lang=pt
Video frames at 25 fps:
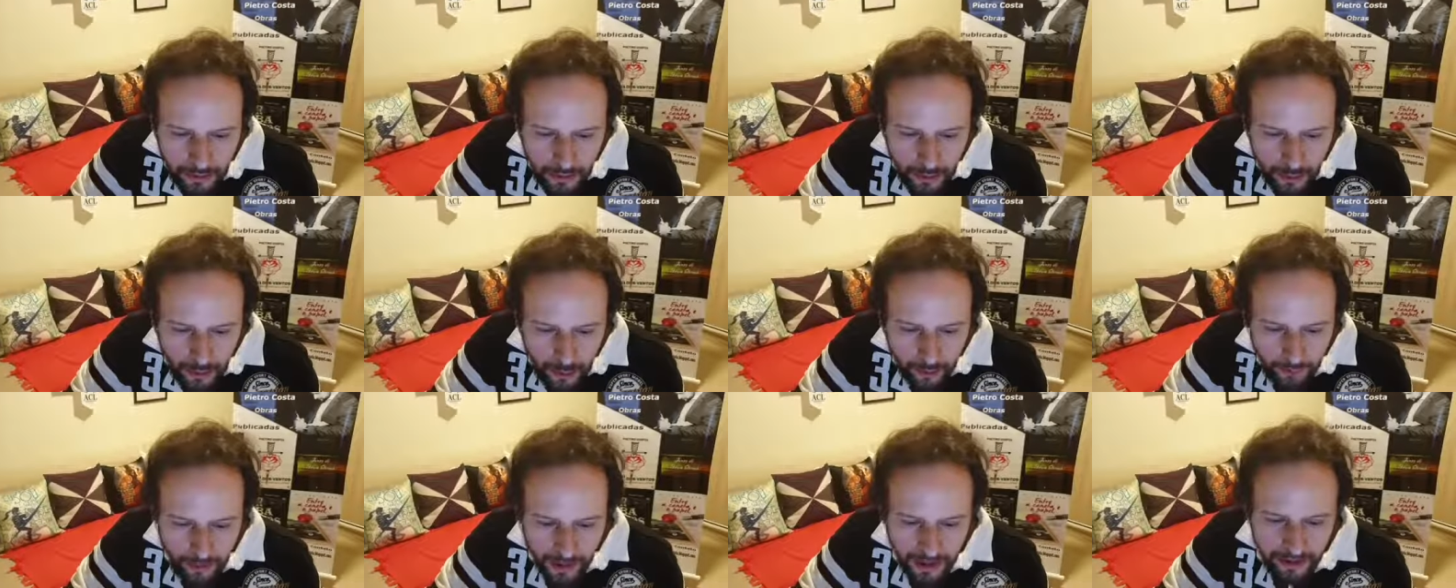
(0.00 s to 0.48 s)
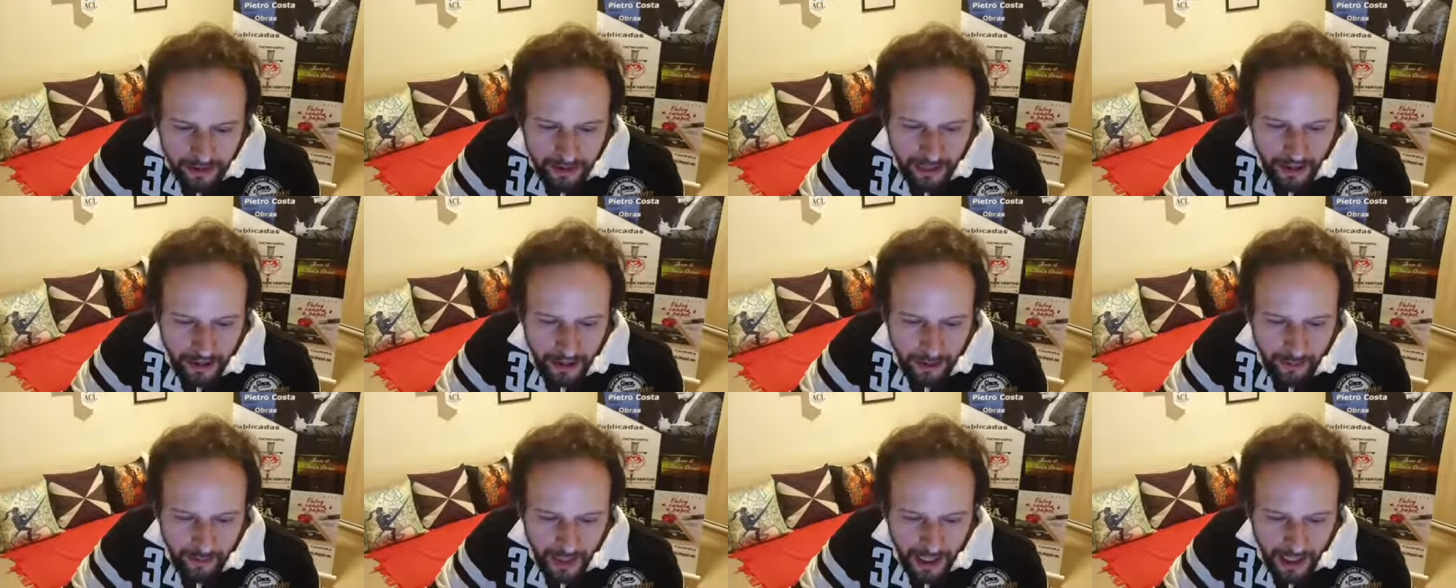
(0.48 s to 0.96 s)
Como é que tá
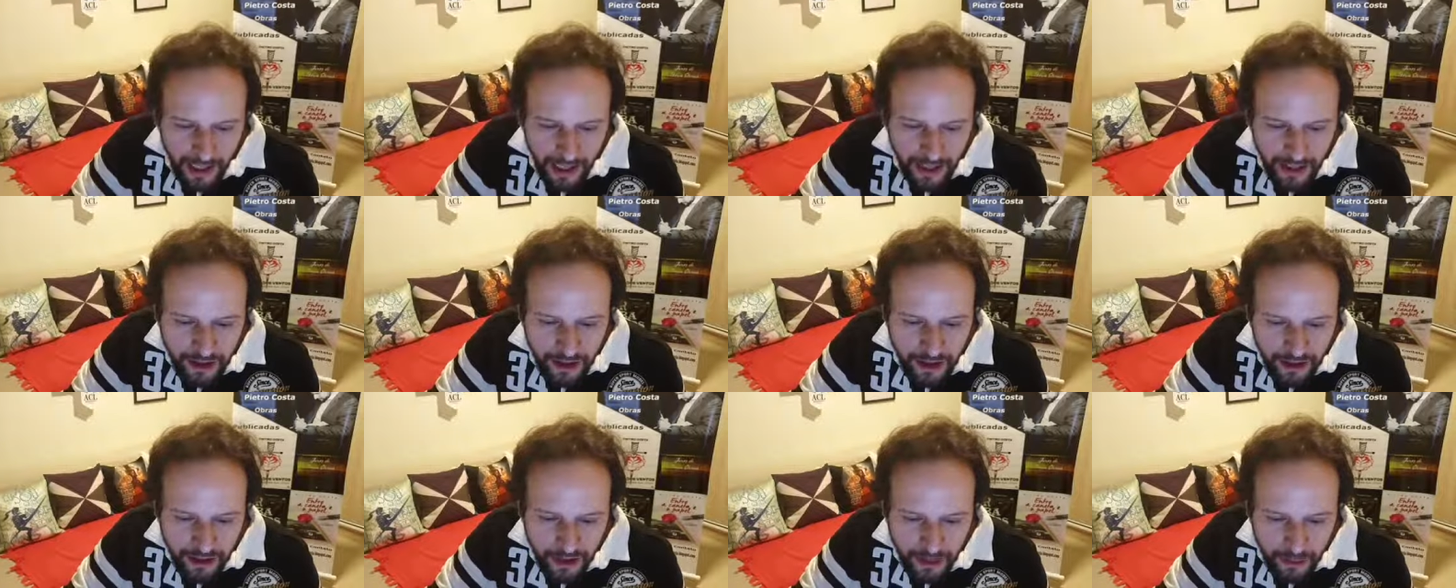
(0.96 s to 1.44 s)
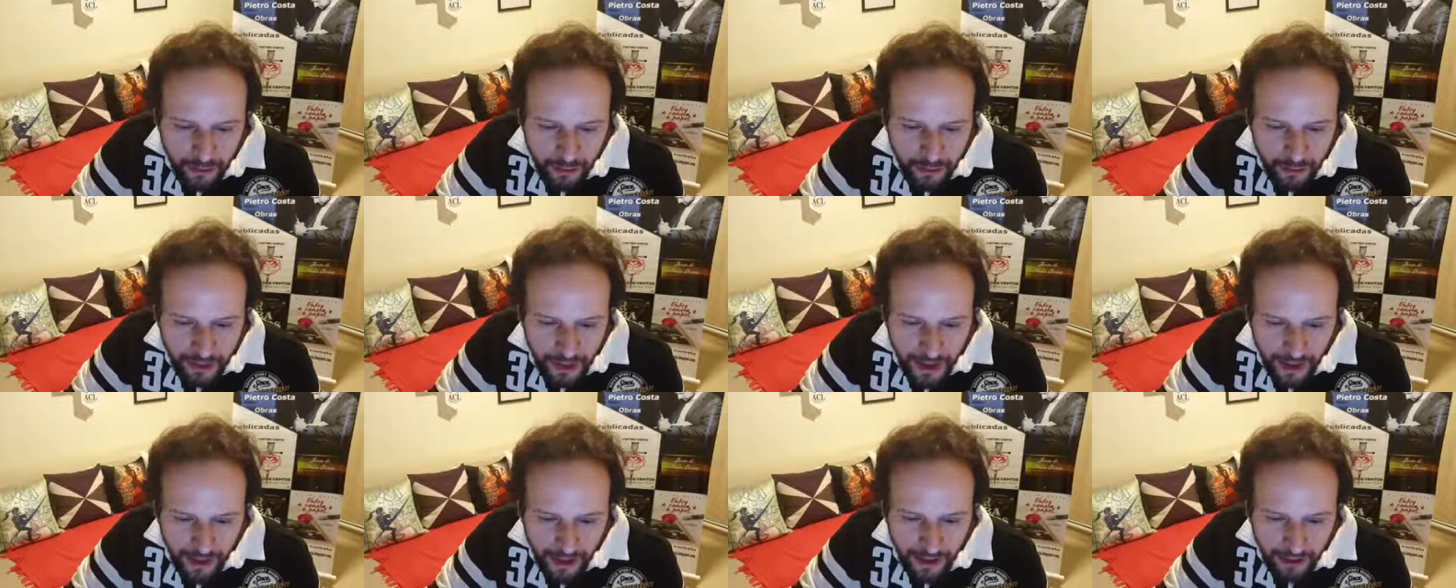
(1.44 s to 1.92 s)
a imagem? Tá tudo
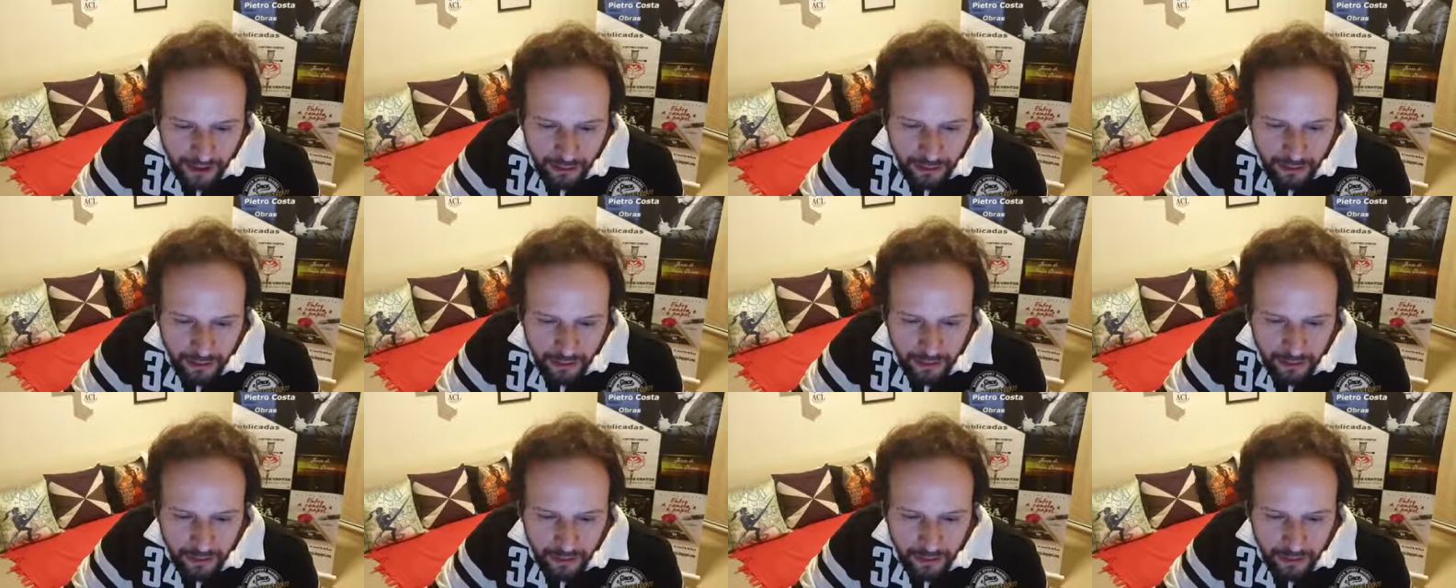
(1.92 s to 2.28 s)
certo?